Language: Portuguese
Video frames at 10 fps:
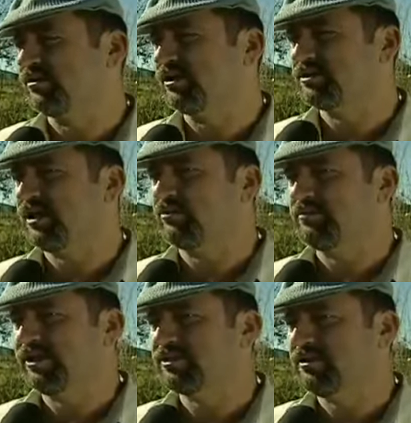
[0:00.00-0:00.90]
Então nós
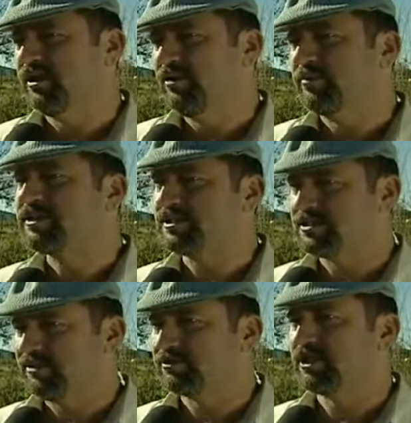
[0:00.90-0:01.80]
realmente
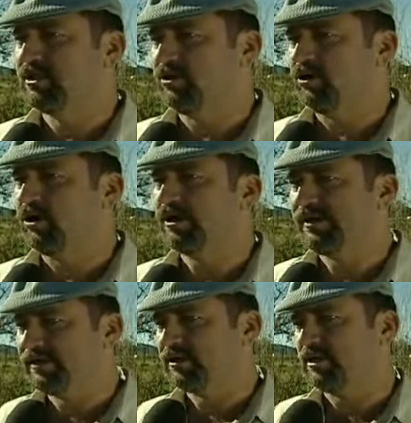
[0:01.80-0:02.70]
precisamos que
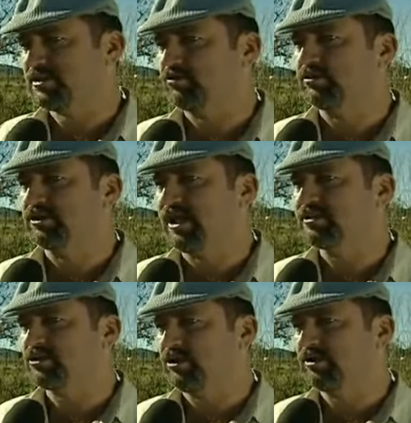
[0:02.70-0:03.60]
olhem, as
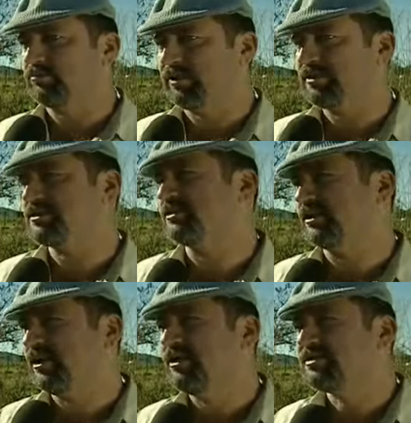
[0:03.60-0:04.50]
autoridades olhem para
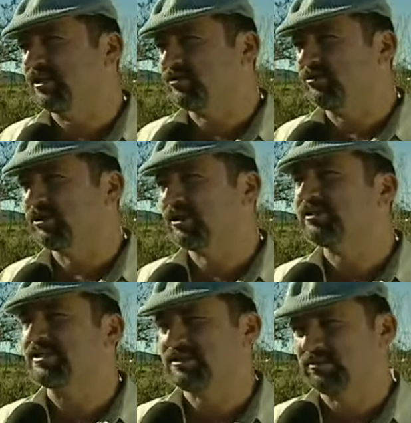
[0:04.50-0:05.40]
esse setor que
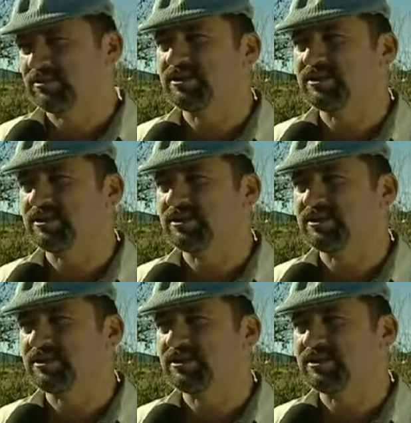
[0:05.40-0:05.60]
está sendo